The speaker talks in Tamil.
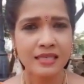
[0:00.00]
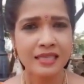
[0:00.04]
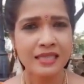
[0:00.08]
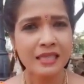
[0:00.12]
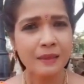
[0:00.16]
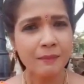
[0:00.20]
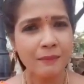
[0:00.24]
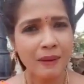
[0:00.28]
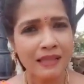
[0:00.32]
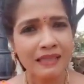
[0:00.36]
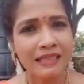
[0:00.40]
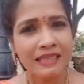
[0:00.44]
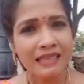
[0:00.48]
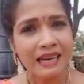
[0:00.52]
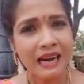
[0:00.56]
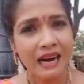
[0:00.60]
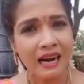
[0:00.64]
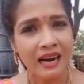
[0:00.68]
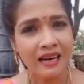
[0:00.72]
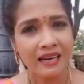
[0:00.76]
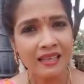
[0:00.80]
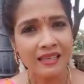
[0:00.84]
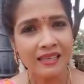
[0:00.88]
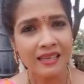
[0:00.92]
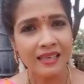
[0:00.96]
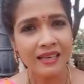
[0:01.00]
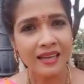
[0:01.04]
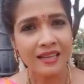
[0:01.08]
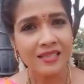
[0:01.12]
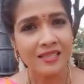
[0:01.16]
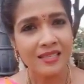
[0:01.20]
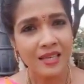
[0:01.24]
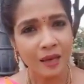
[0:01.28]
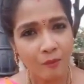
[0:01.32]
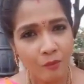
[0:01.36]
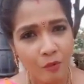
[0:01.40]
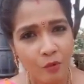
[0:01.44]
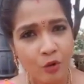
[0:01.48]
இந்த மாதிரி
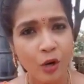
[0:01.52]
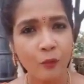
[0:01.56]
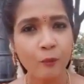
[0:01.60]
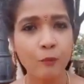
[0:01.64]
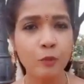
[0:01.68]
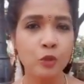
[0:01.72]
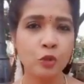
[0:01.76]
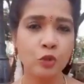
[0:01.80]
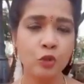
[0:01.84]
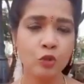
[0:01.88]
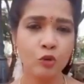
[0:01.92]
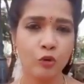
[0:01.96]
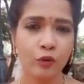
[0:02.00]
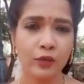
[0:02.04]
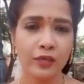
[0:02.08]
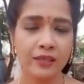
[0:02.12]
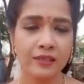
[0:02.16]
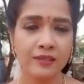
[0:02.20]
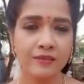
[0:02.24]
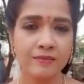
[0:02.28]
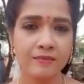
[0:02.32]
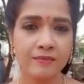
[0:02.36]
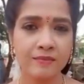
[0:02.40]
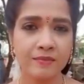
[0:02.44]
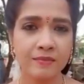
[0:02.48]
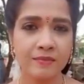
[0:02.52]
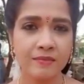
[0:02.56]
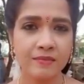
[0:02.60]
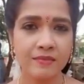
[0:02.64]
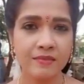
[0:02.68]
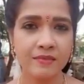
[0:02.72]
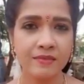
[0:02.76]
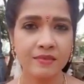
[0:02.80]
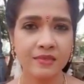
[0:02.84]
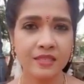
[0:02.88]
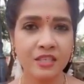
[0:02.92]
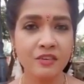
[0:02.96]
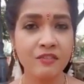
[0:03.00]
ஆளுங்கெல்லாம் சமூக புத்துநோய்
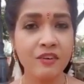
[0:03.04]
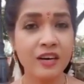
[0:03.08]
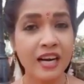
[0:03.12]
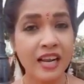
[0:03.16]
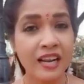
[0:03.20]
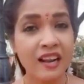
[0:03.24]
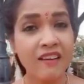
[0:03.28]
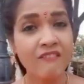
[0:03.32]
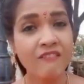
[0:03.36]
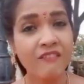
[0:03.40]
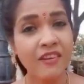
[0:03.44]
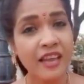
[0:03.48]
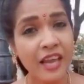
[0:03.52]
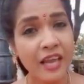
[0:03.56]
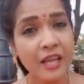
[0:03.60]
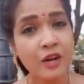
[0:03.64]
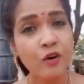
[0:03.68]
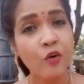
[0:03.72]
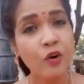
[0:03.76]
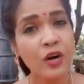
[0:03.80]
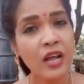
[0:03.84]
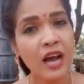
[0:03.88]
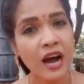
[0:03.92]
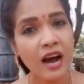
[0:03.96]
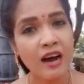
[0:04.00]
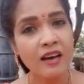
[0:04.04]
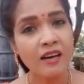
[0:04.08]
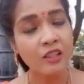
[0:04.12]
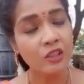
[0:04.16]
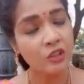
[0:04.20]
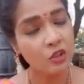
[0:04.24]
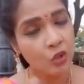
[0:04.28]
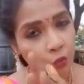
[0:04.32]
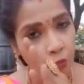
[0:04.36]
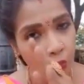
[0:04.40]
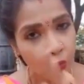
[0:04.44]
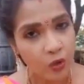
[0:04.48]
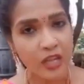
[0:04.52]
இவங்களெல்லாம் வேரோட
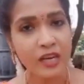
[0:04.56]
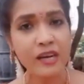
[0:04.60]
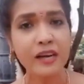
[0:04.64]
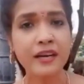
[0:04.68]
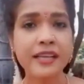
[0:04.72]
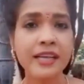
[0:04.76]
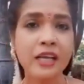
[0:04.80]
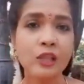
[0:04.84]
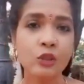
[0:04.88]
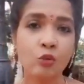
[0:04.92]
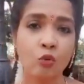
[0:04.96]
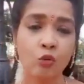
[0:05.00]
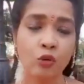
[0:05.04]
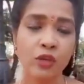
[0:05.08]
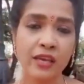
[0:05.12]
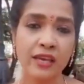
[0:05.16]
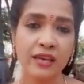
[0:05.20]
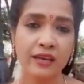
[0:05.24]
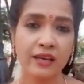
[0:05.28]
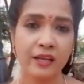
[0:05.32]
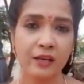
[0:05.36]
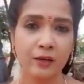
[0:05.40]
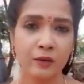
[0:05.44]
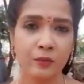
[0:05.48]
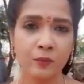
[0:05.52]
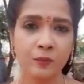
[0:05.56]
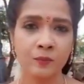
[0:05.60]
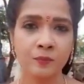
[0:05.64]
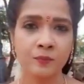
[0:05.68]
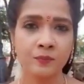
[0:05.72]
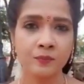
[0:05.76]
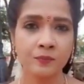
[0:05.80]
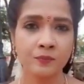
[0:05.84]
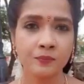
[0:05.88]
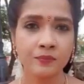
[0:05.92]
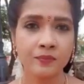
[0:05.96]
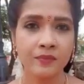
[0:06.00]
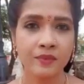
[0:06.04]
அறுத்து உடனடியா தூக்கி எறியணும்
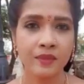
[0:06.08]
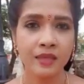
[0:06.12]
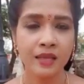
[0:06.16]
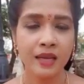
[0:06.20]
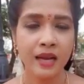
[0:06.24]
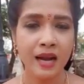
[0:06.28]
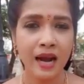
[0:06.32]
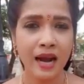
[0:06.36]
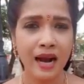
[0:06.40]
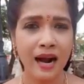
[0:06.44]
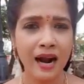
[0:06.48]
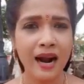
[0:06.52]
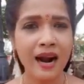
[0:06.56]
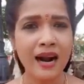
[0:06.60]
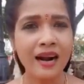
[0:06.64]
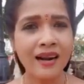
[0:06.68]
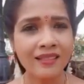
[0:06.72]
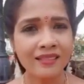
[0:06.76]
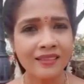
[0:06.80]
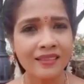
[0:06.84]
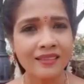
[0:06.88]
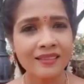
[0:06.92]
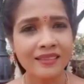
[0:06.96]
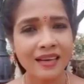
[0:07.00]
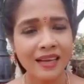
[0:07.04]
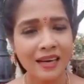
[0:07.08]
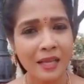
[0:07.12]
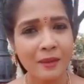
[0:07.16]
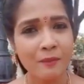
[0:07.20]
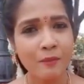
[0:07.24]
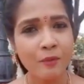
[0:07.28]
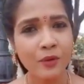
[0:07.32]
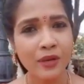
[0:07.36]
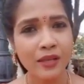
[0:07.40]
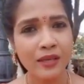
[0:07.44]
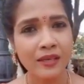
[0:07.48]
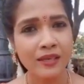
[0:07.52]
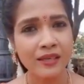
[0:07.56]
அடுத்த
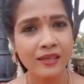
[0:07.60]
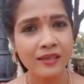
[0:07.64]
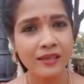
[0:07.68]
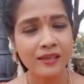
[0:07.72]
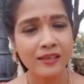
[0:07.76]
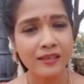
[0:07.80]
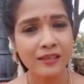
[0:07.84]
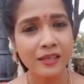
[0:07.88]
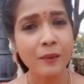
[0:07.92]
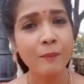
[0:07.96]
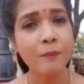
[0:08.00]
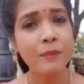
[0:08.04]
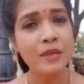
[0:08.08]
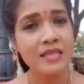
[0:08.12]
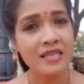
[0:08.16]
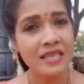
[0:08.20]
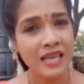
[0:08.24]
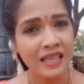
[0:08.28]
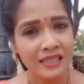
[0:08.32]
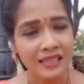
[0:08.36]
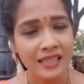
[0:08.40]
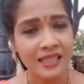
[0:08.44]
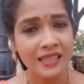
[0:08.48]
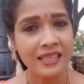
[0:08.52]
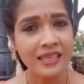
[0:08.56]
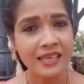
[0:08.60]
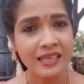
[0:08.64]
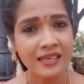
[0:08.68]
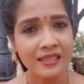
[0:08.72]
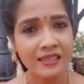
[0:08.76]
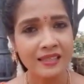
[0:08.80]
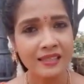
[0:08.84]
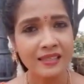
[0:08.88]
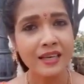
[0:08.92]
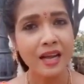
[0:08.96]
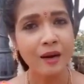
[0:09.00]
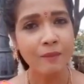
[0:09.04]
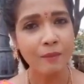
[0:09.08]
தலைமுறைக்கு நம்ம
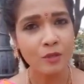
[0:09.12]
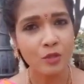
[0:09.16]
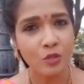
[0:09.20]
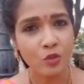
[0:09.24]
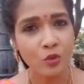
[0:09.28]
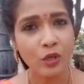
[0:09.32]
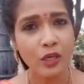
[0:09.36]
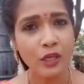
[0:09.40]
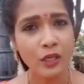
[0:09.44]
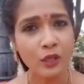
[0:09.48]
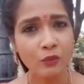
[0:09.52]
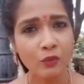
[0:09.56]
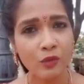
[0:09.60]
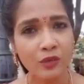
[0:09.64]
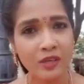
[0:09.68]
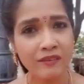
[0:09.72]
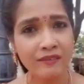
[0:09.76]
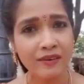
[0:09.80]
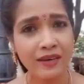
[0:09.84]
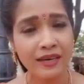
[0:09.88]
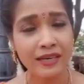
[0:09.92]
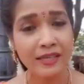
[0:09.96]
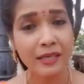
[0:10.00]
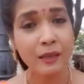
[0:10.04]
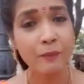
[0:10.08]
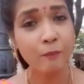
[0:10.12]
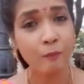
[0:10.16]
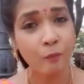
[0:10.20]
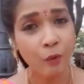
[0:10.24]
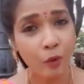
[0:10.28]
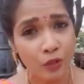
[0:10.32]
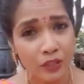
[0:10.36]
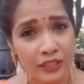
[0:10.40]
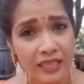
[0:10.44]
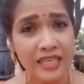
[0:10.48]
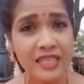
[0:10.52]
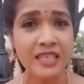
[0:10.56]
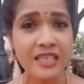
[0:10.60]
சந்ததிகளுக்கு நாம சொல்லிக் கொடுக்க வேண்டிய
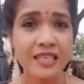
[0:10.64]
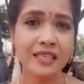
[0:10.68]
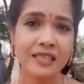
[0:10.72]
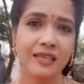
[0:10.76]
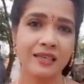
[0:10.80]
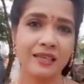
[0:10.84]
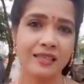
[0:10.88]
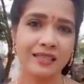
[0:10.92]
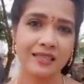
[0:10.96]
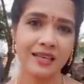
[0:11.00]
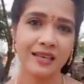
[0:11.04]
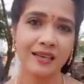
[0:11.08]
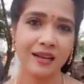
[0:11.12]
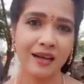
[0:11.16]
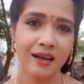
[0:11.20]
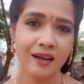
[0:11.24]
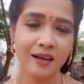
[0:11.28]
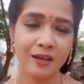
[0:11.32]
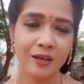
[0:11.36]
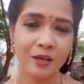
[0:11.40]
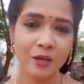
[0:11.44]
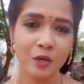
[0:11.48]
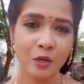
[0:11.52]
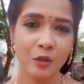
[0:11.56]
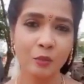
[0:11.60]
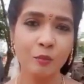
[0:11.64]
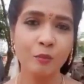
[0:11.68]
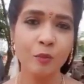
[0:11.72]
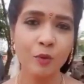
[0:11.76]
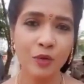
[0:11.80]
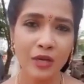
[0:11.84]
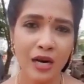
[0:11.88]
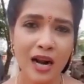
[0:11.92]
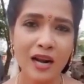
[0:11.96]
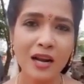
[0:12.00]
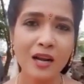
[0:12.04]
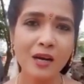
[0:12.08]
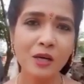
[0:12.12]
பொக்கிஷங்கள் இதெல்லாம்
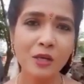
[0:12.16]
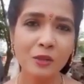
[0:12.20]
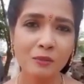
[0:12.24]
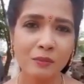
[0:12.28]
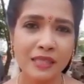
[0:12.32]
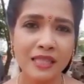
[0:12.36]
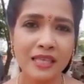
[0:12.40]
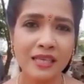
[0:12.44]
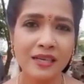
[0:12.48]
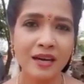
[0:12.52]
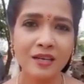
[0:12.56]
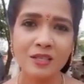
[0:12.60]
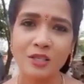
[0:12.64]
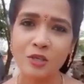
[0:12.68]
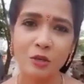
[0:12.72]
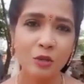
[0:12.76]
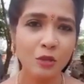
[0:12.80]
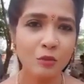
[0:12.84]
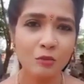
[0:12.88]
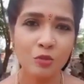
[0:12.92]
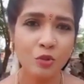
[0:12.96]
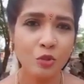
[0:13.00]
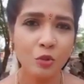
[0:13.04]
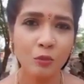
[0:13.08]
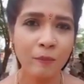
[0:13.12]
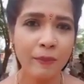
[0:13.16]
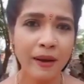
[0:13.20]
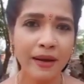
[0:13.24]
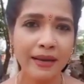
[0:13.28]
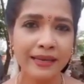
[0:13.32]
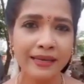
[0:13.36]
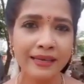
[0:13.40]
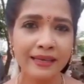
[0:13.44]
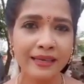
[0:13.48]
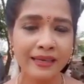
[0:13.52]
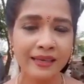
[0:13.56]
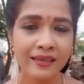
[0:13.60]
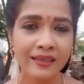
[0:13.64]
புராணங்களும் இதிகாசங்களும் சும்மா
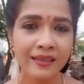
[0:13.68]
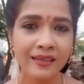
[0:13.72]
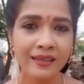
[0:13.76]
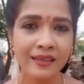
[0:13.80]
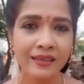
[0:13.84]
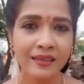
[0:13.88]
இல்லை